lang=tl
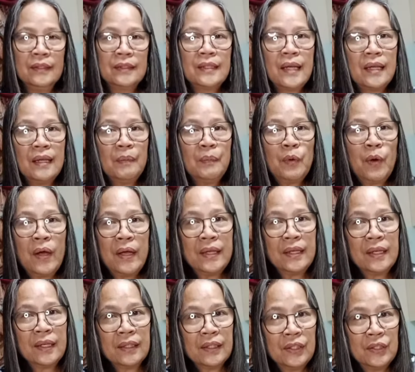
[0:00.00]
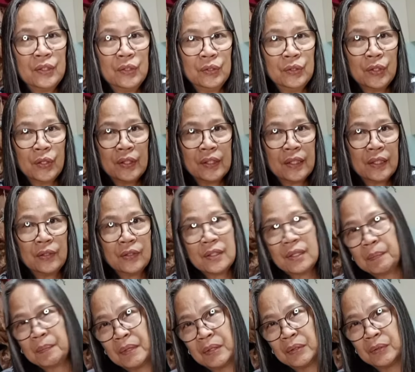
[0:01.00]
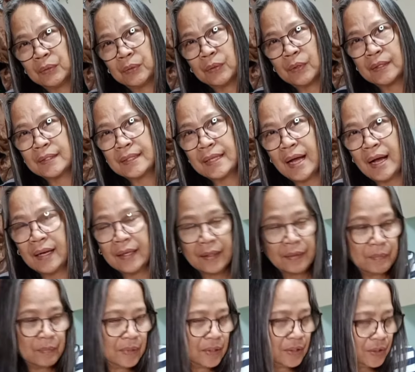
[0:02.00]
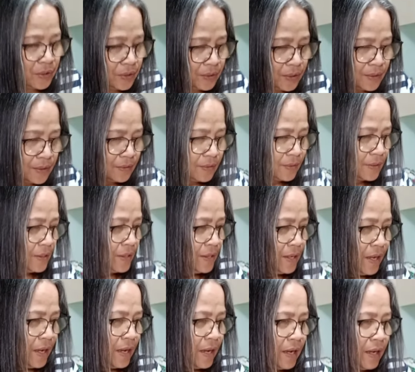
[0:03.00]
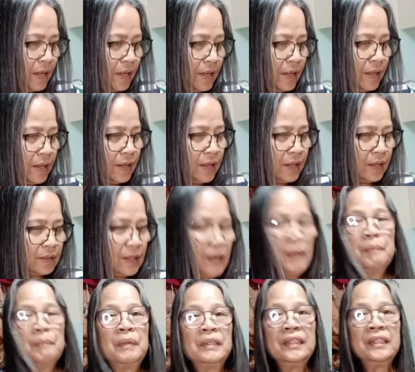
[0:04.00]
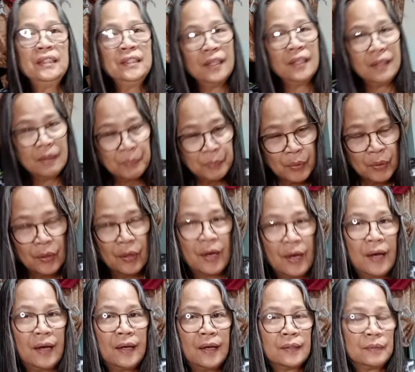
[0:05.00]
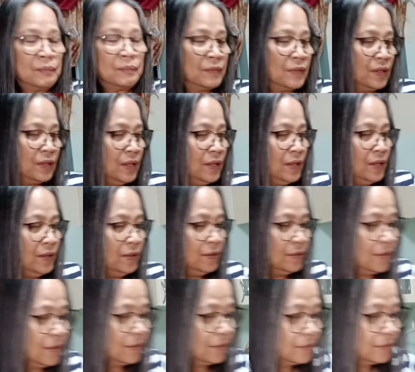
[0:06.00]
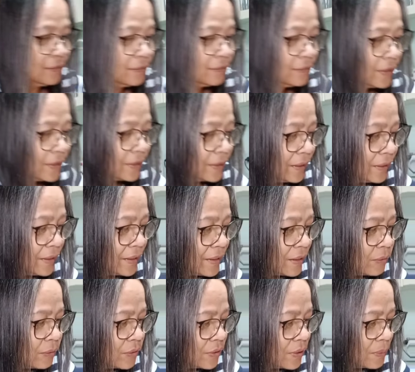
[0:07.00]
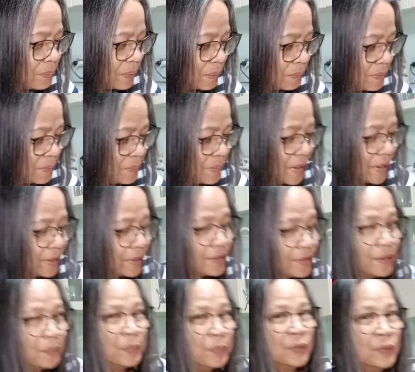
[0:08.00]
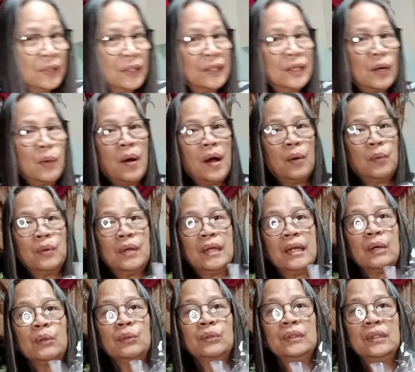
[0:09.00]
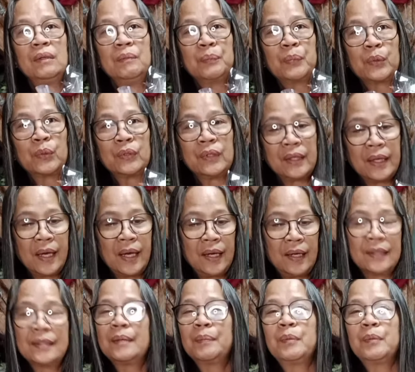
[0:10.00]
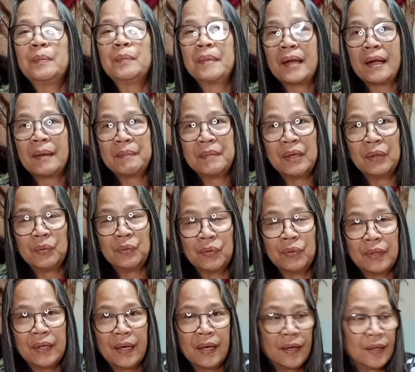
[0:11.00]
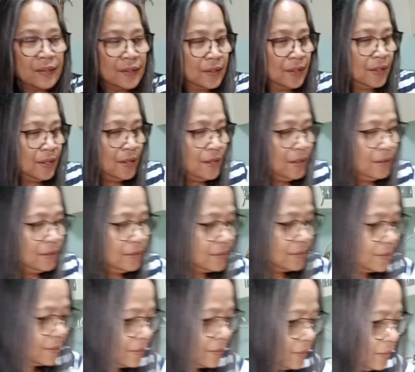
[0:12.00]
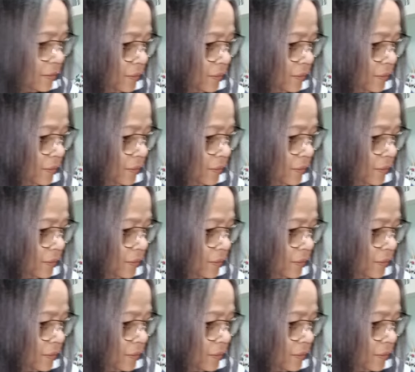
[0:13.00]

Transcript: sana po ay nag-enjoy kayo sa panonood sa aking videos. At uh, pasensya na po at natagalan ako ng pagbibake kasi po naggawa uli ako ng fruit cake kasi po marami akong guests. So,